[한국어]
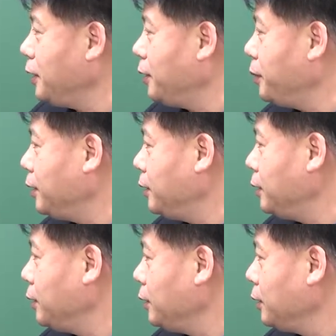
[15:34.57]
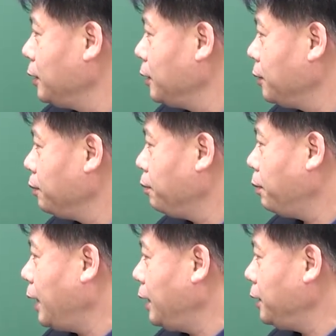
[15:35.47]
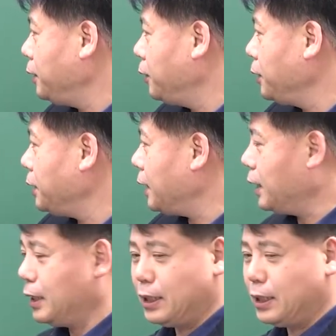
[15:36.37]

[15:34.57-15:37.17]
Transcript: 되면은 파이는 0이잖아.